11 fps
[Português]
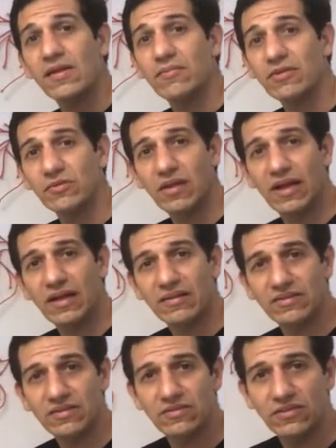Mas vamos lá, a
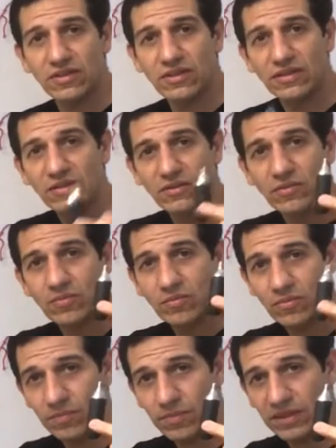gente veio aqui então
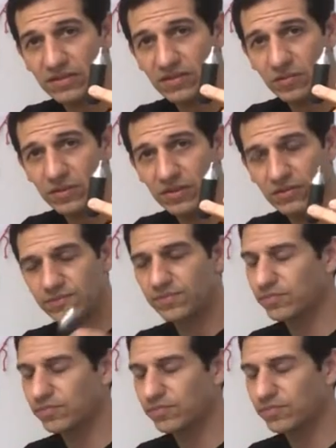para encher o pneu.